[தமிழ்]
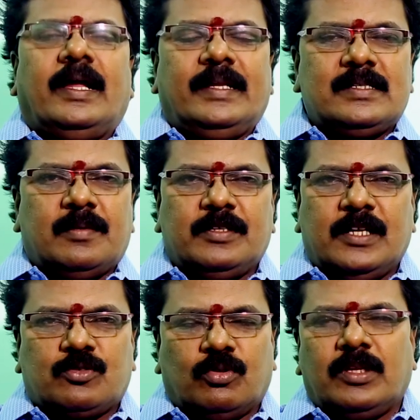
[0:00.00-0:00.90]
அதே
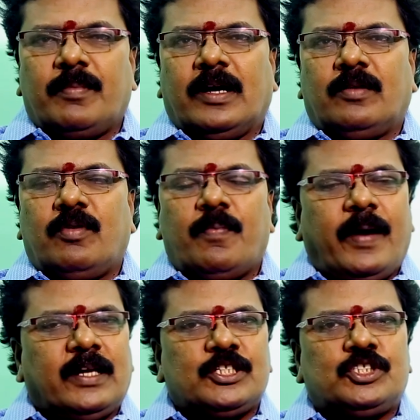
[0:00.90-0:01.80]
சமயத்தில் சொந்தமாகவோ
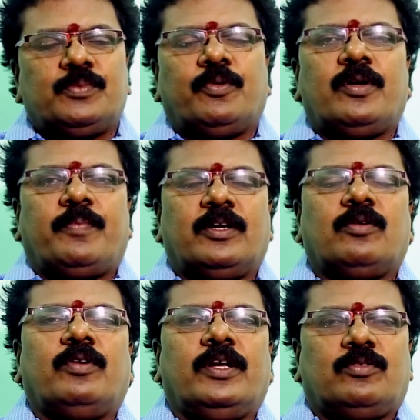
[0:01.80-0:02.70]
பார்ட்னர்ஷிப்போடு
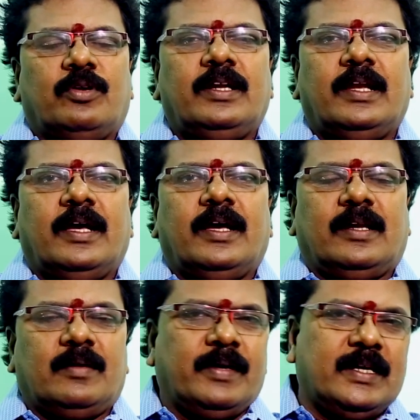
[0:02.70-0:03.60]
பண்ணக்கூடிய தொழிலில்
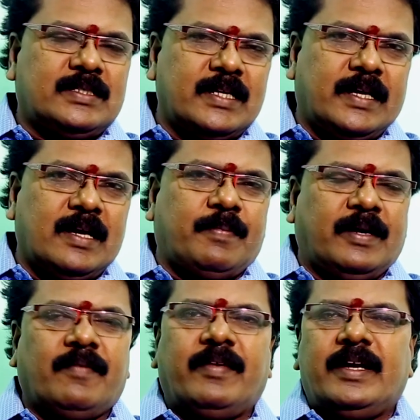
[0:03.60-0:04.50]
ரொம்ப எச்சரிக்கையாக
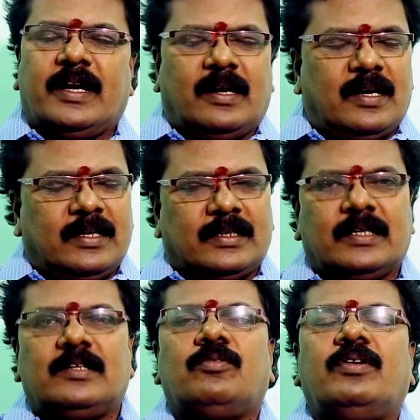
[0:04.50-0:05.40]
பண்ண வேண்டிய
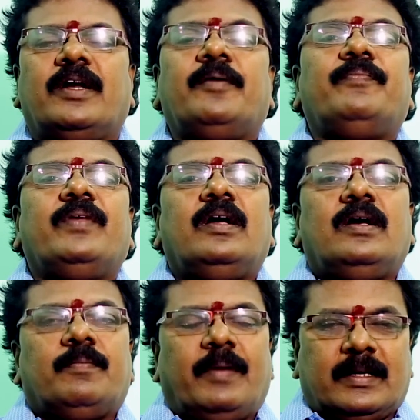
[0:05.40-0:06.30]
காலகட்டங்கள் உண்டு
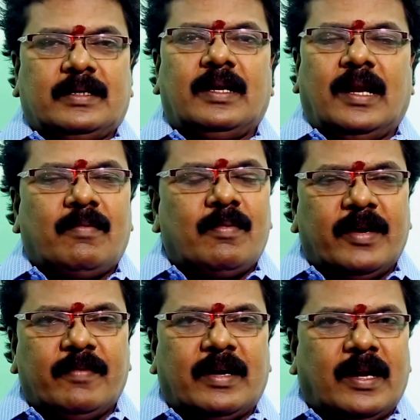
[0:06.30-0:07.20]
பார்ட்னர் லாபம்
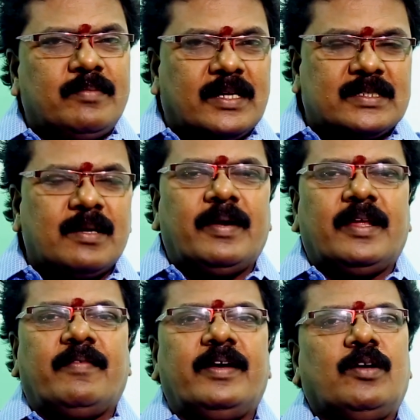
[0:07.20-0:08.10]
அடைவார் நாம் நஷ்டம்
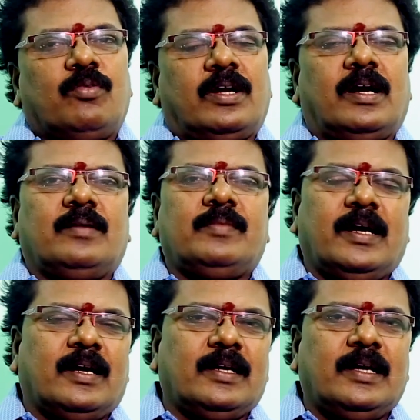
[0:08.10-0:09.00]
அடைய வேண்டிய ஒரு காலம்
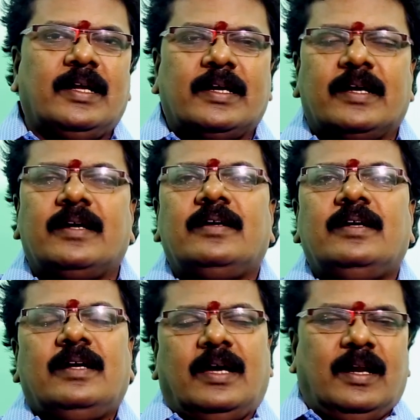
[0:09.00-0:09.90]
இக்காலங்களில் இருக்குது
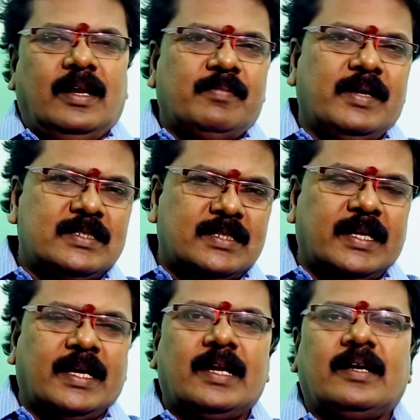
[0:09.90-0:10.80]
அதனால் ரொம்ப
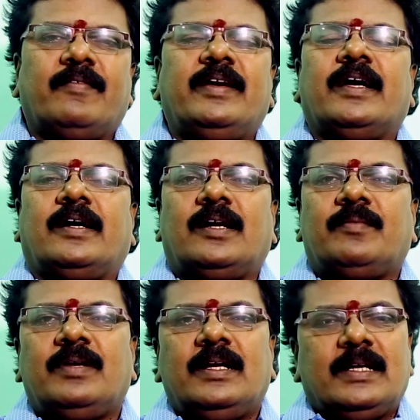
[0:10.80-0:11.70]
எச்சரிக்கையாக இருக்க வேண்டிய
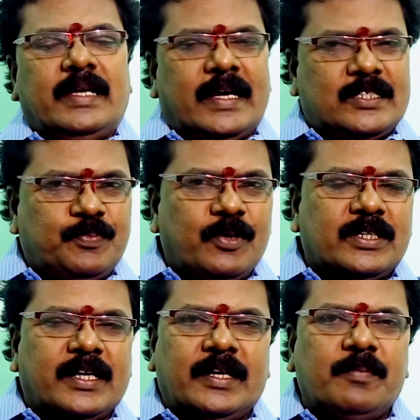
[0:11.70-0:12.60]
காலம்
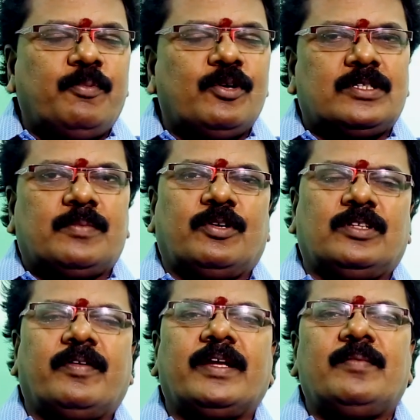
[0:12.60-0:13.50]
எக்ஸ்போர்ட் அண்ட் இம்போர்ட்டை
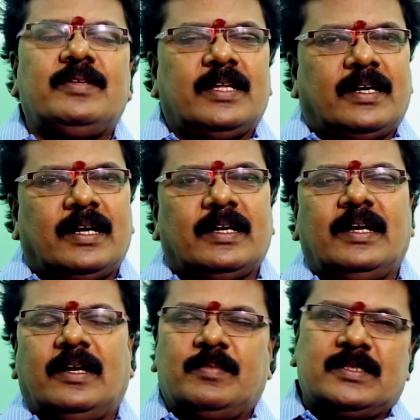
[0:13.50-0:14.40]
பொறுத்த வரைக்கும் இந்த
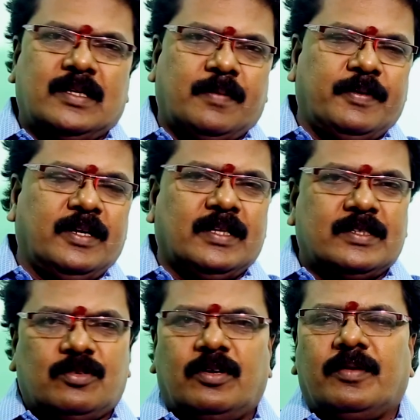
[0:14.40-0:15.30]
காலங்களில் ரொம்ப சிறப்புன்னு
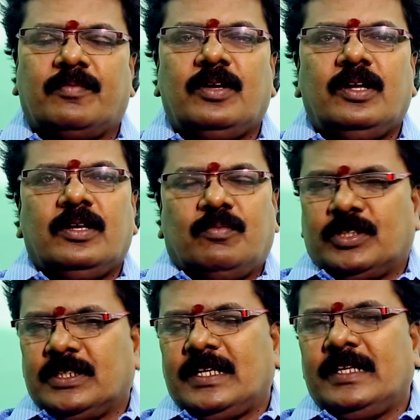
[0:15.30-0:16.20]
தான் சொல்லணும்
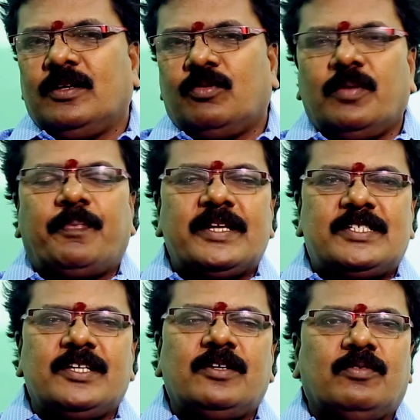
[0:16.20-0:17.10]
மொத்தத்தில் இந்த குரு
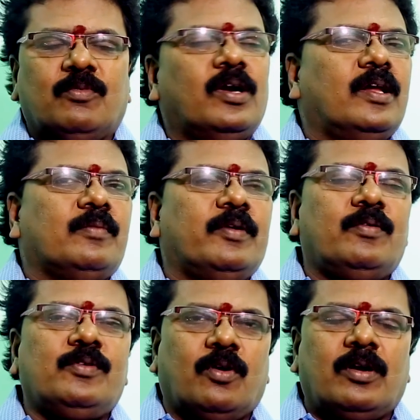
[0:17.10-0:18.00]
பயிற்சி உங்களுக்கு
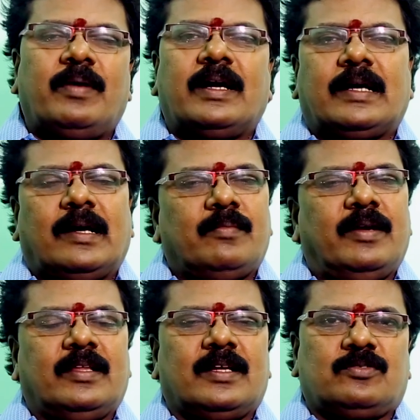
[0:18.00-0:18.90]
மிகவும் யோகமான காலம்
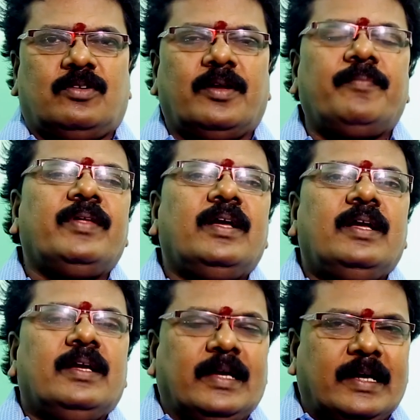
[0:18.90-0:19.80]
என்று தான் சொல்லணும்
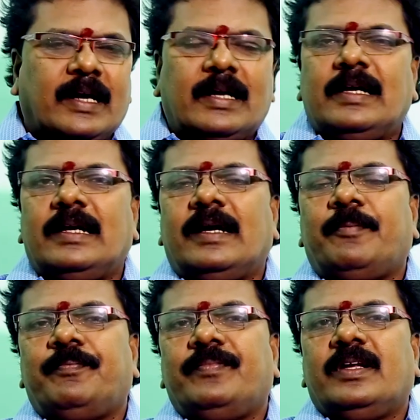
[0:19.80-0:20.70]
இக்காலங்களில்
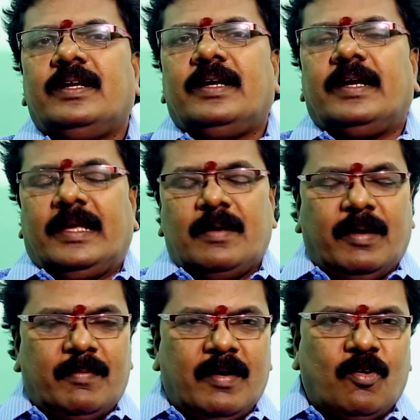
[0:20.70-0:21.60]
நீங்கள்
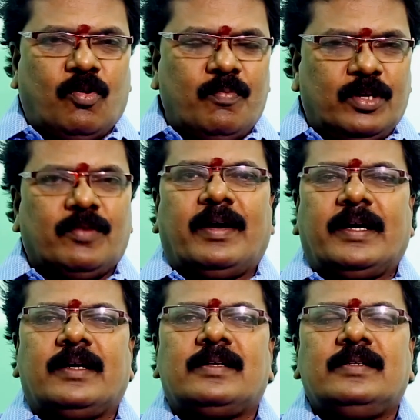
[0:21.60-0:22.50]
பிரம்மாவை கும்பிட்டு வாங்க